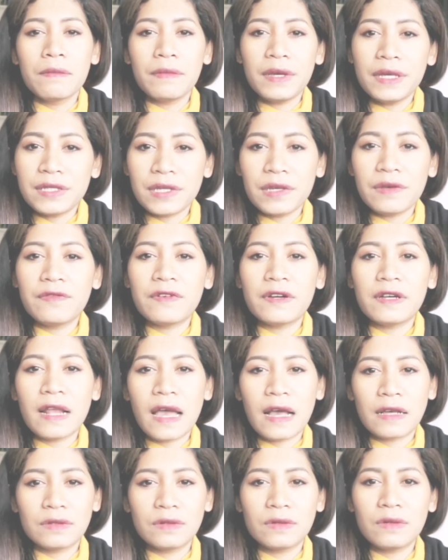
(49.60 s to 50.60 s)
ไม่ใช่ฝ
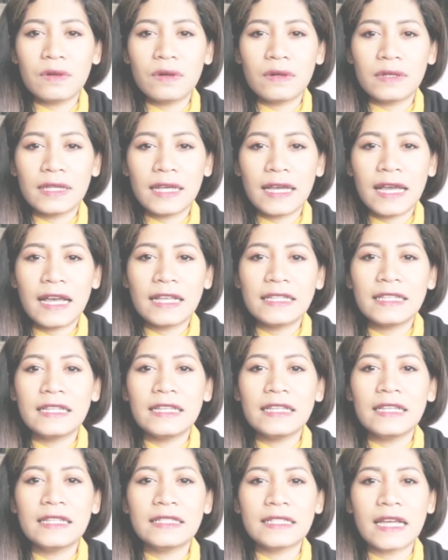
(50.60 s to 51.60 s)
รั่งทุกคนนะคะ
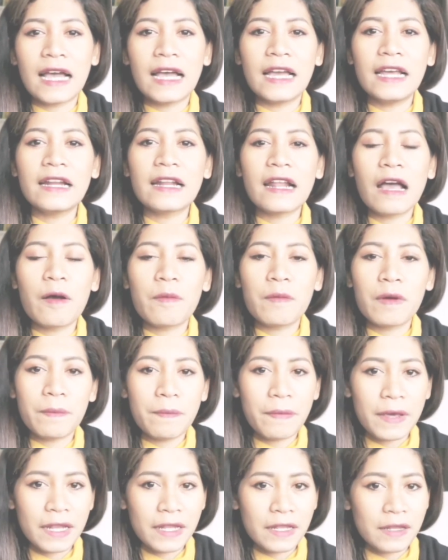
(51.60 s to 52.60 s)
ที่จะให้เรามา
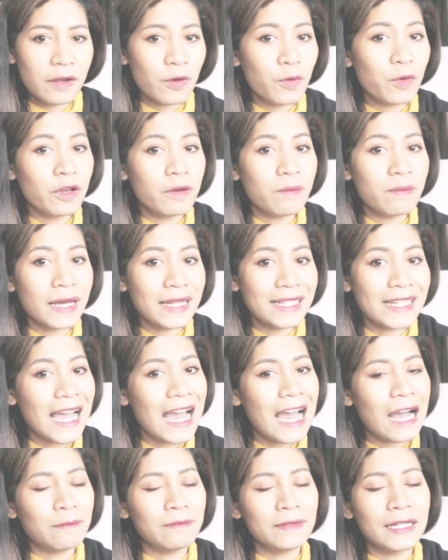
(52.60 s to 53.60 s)
เป็นคุณมา
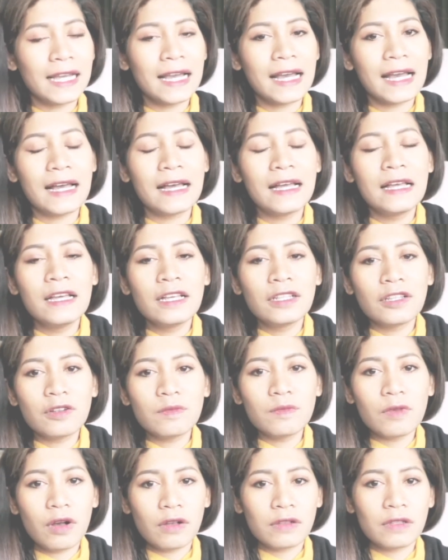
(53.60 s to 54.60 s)
ดามนะคะต้อ
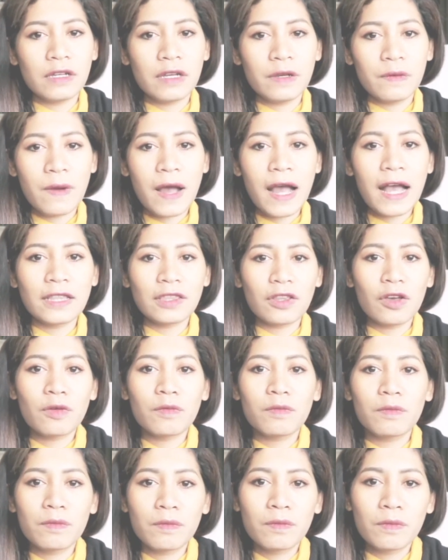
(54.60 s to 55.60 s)
งบอกเลยว่าต้อง
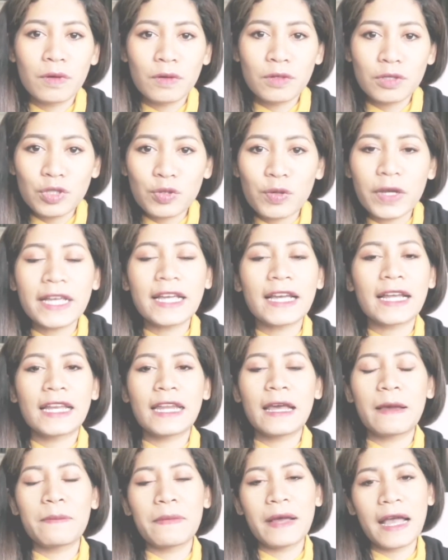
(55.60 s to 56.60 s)
ช่วยกัน
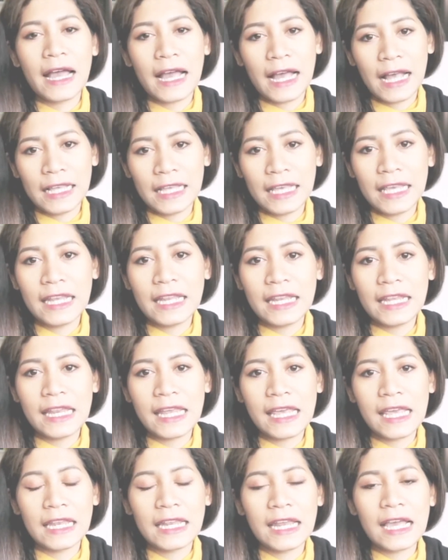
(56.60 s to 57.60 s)
ทำมาหากินนั่
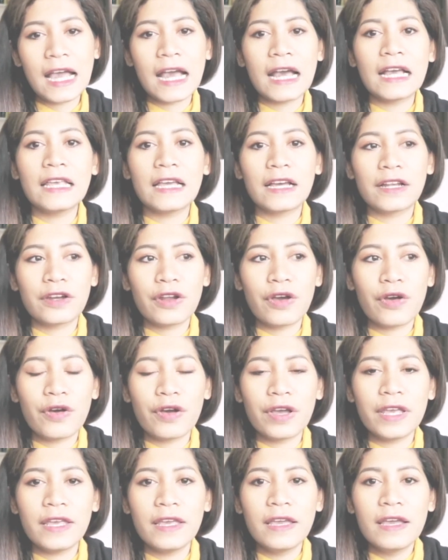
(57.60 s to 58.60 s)
นเองนะคะ อย่างน้
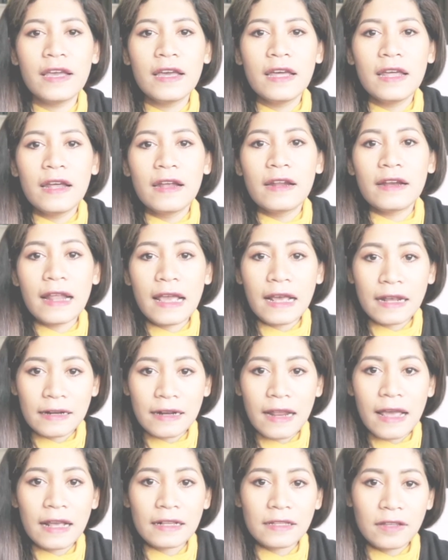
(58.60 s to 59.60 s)
อย
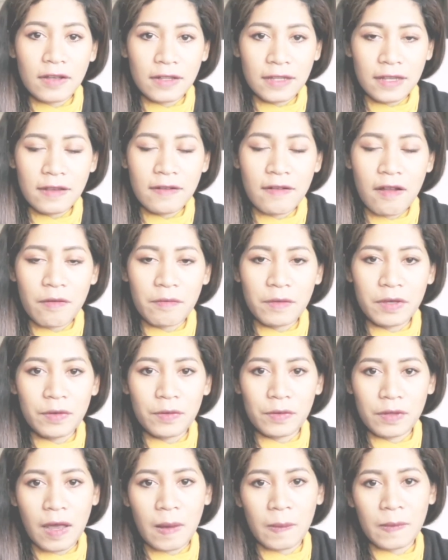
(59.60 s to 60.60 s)
แรกๆตอนที่เรามาอ
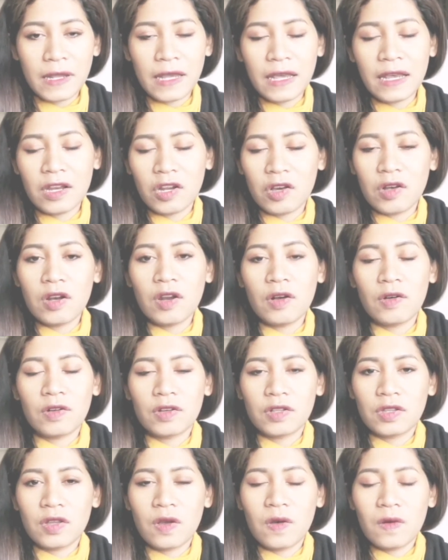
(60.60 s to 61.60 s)
ยู่ต่างประเทศเนาะเรา
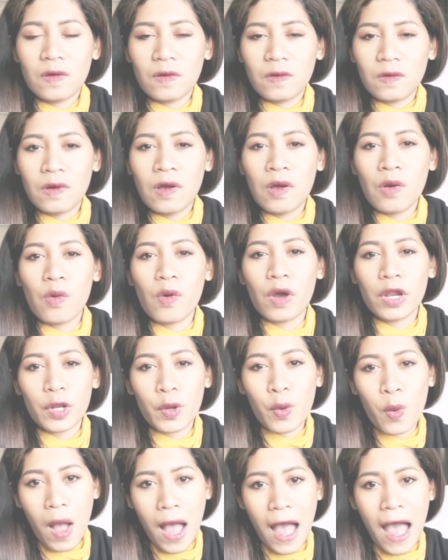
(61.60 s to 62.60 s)
ก็ต้องขวน
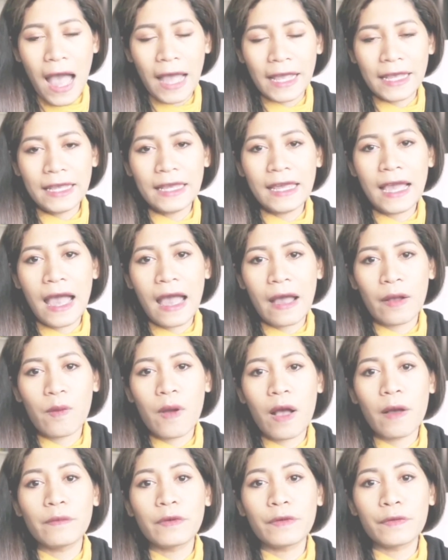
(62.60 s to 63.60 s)
ขวายหา
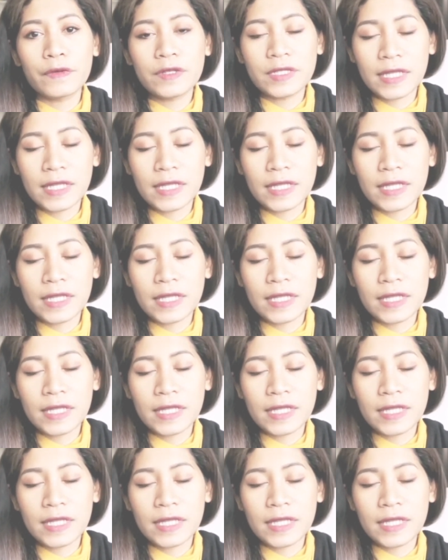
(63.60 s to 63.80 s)
ความรู้